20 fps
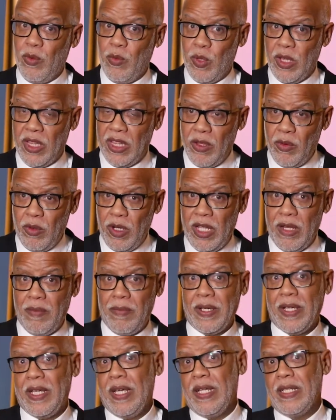والدوله
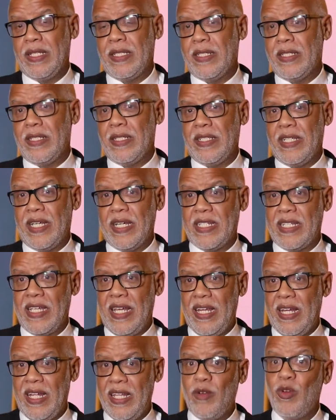ينبغي ان تحرص
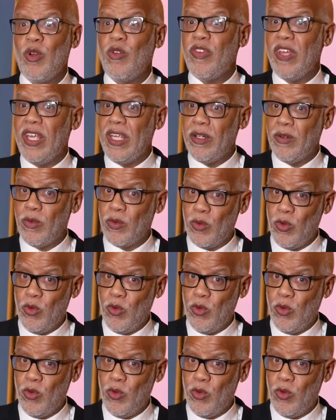على هذا والفاعلين